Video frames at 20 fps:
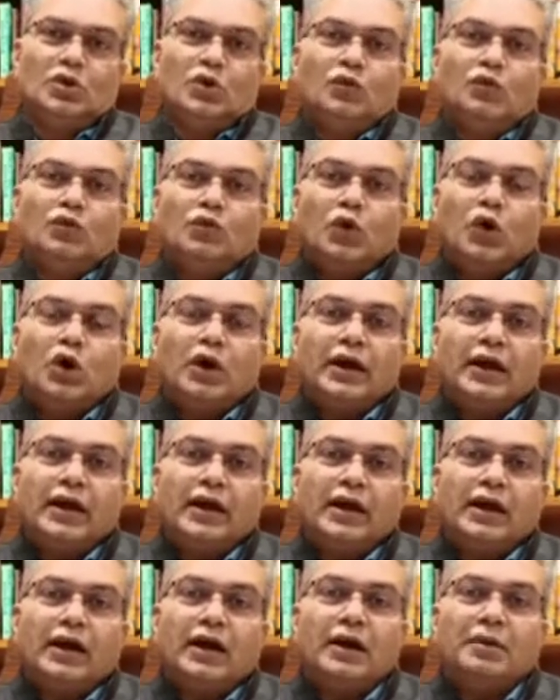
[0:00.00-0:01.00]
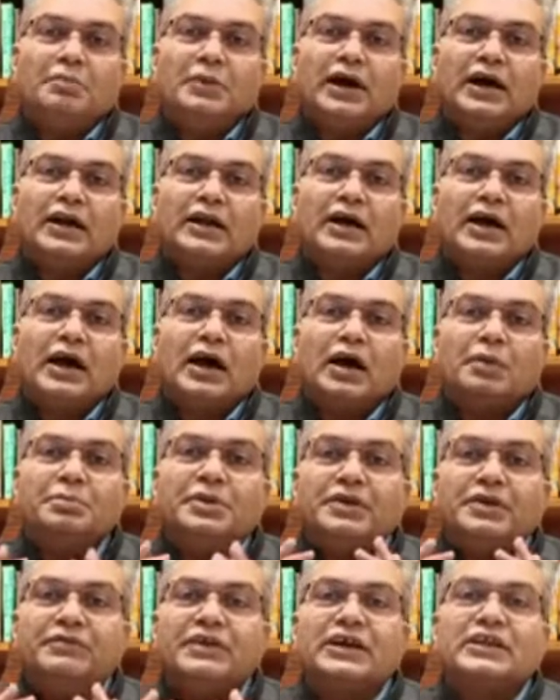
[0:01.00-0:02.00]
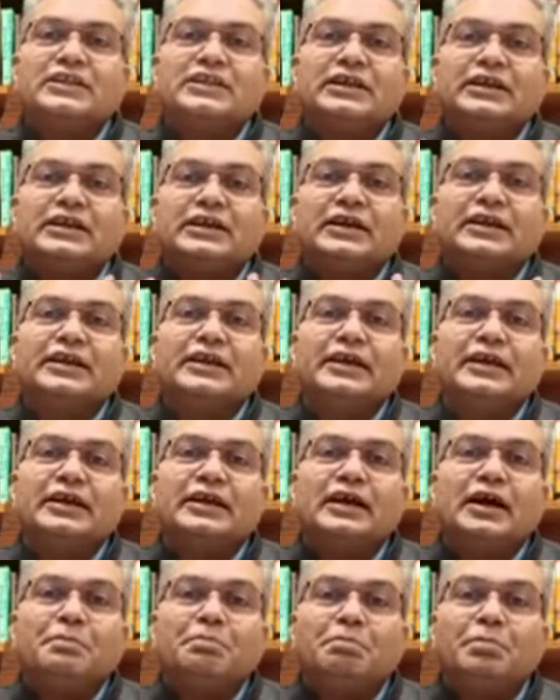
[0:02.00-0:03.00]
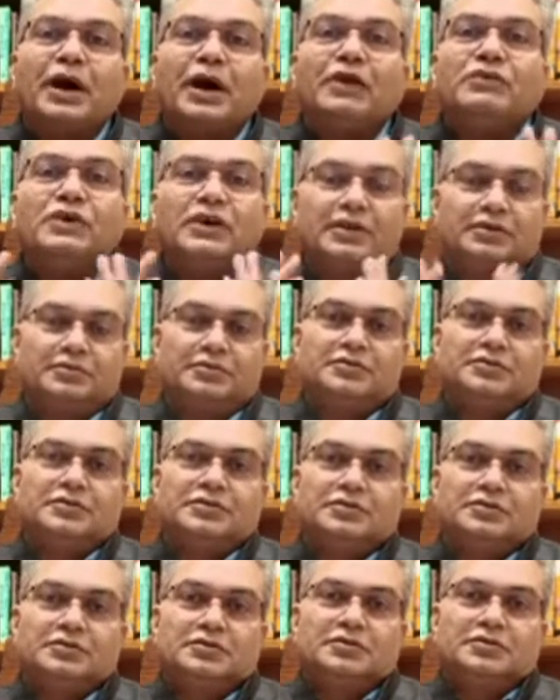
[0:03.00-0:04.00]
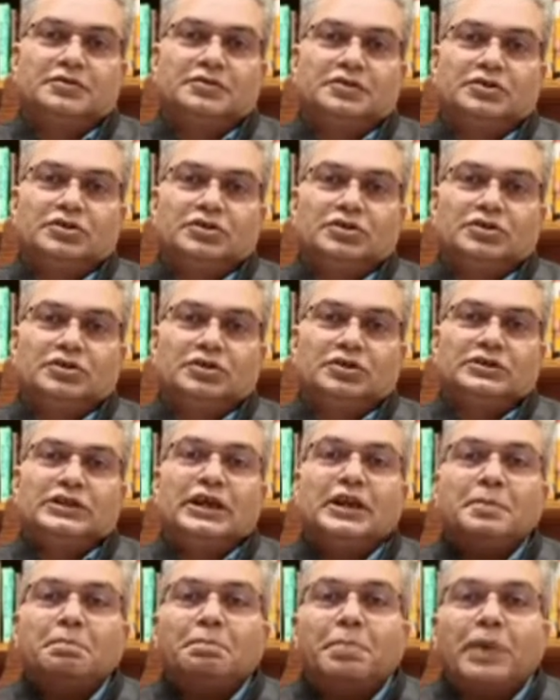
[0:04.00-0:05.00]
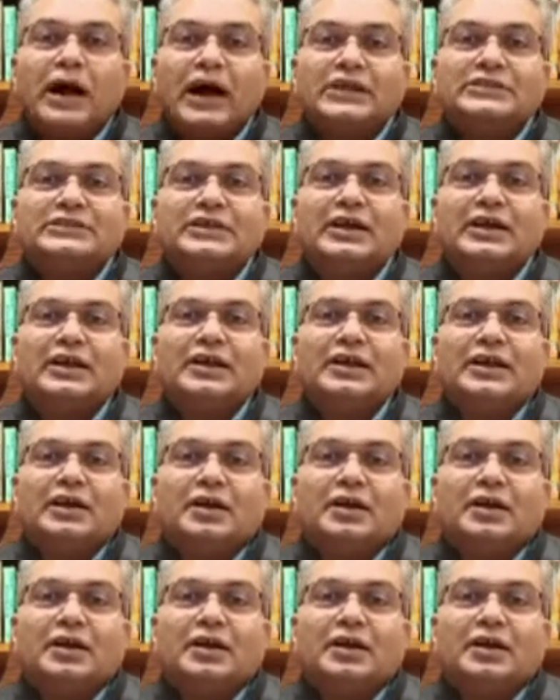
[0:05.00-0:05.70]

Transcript: वो है हमारा अभिव्यक्ति करने का पावर यानी बात करने का